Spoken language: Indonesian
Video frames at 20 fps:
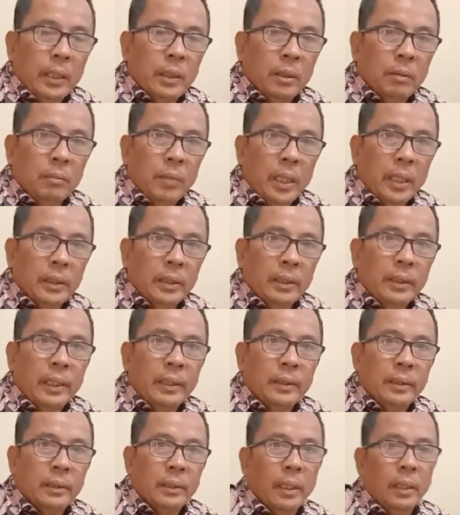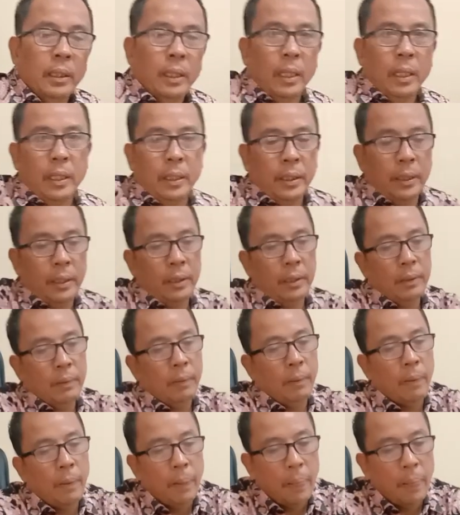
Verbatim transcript: sebangsa dan setanah air,